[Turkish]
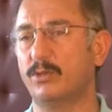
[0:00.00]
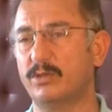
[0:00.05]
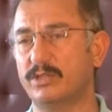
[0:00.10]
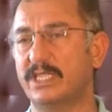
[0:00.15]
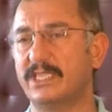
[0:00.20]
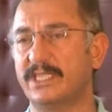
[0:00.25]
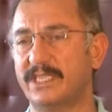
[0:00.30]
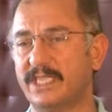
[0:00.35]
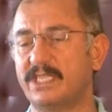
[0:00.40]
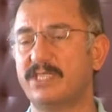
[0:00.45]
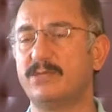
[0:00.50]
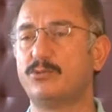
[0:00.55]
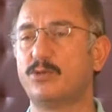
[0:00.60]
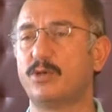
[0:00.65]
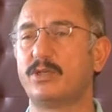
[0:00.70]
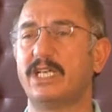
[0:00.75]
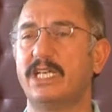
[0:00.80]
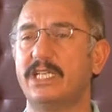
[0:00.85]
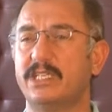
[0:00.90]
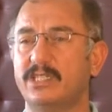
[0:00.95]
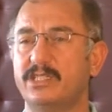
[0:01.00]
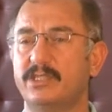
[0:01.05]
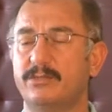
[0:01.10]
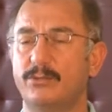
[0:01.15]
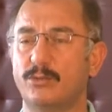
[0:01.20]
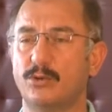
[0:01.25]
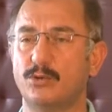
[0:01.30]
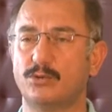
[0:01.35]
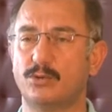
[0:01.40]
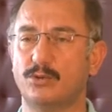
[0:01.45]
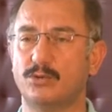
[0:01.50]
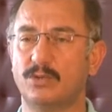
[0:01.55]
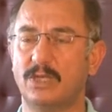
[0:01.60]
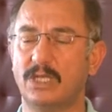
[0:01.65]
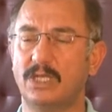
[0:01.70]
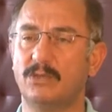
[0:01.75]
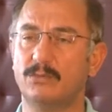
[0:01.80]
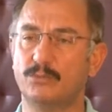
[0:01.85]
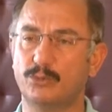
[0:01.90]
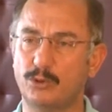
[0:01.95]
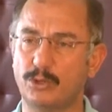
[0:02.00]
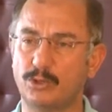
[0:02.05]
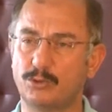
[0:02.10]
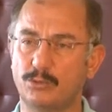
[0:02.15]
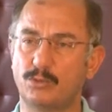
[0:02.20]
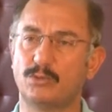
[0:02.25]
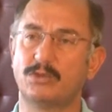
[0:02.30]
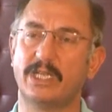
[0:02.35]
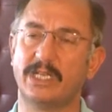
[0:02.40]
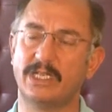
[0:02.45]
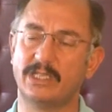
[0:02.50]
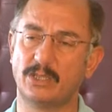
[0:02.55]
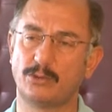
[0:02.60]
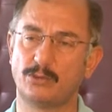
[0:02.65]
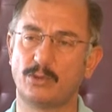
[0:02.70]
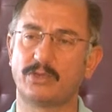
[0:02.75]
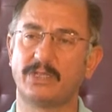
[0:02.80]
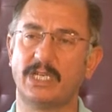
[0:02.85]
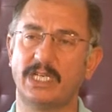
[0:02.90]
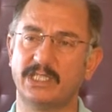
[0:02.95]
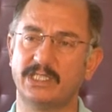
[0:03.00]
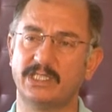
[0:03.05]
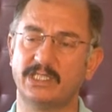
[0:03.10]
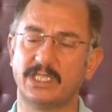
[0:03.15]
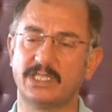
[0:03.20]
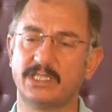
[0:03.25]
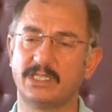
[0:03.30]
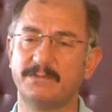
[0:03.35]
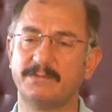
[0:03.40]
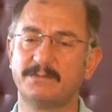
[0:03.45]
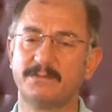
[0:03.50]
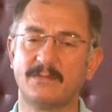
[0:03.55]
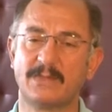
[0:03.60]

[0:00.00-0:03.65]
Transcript: Onlarda resim çok yaygındı biliyorsunuz. Budist Türklerinde çok yaygın resim.